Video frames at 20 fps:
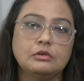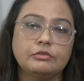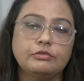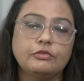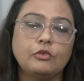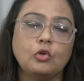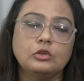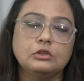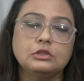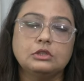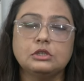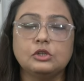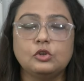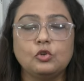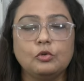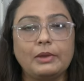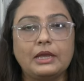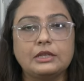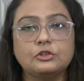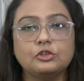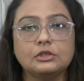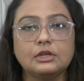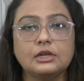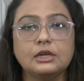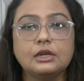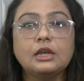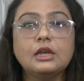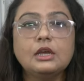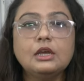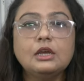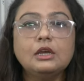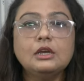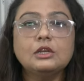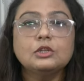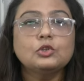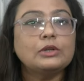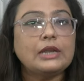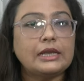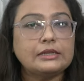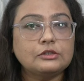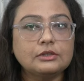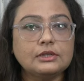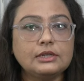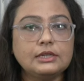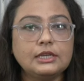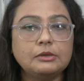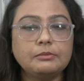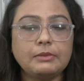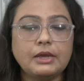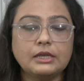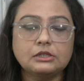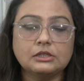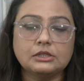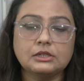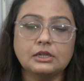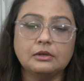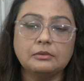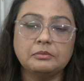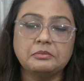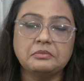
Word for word: ফল ছিল ম্যাচটার তো ন্যাচারালি এই ম্যাচটা